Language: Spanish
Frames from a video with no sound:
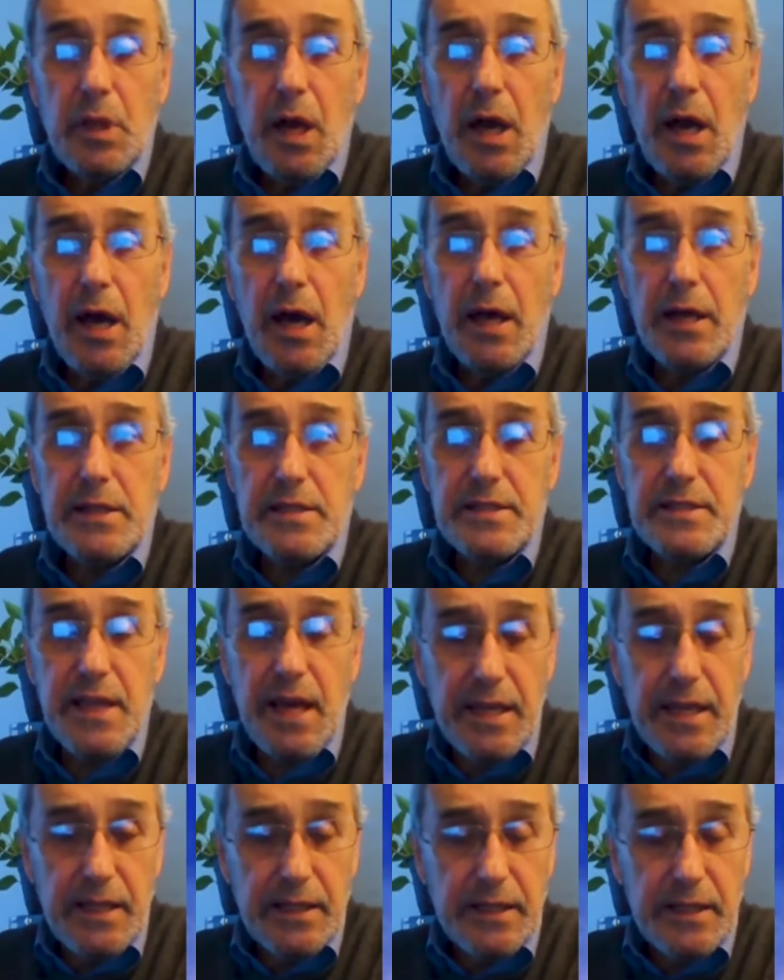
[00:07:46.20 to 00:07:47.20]
a
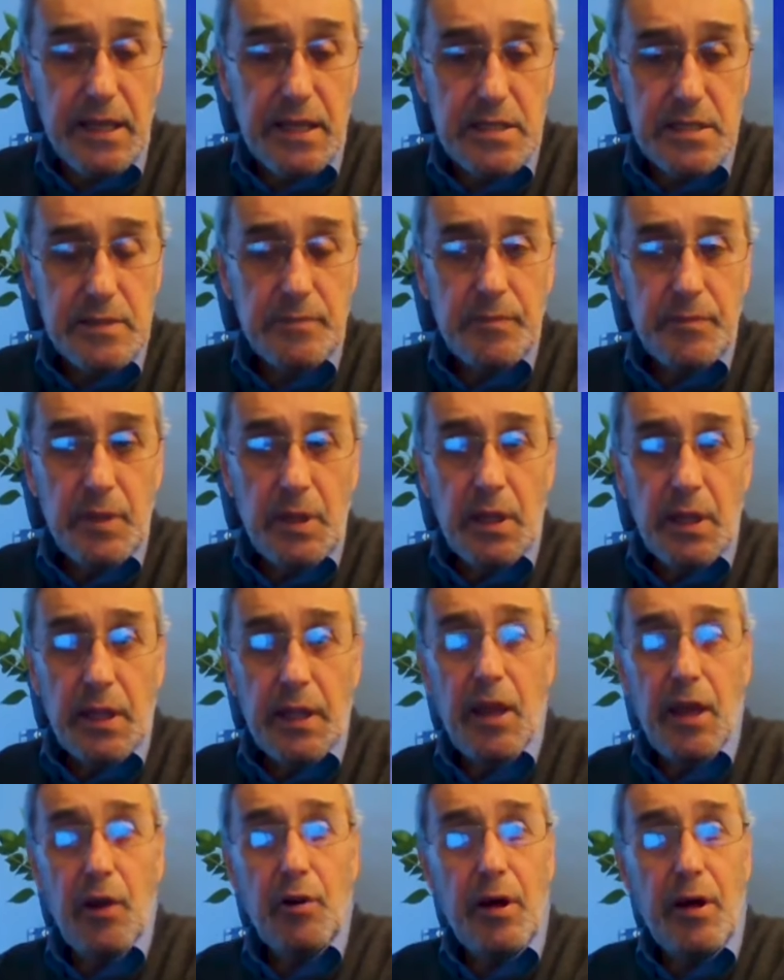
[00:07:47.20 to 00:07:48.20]
Sanitas,
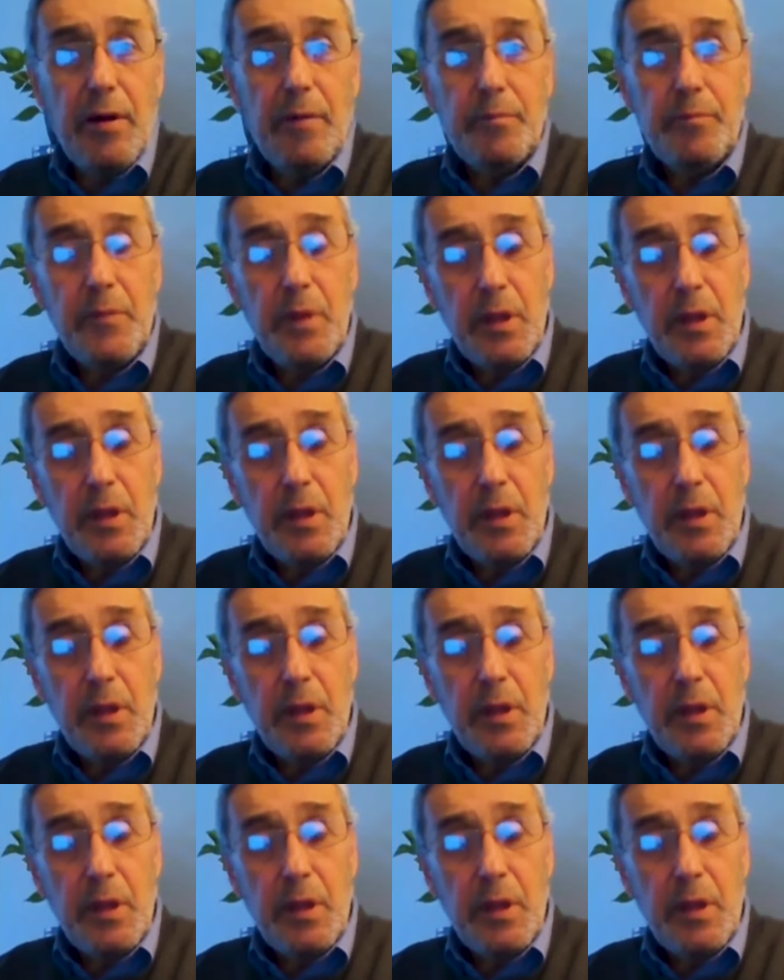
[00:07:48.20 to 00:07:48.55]
que ahora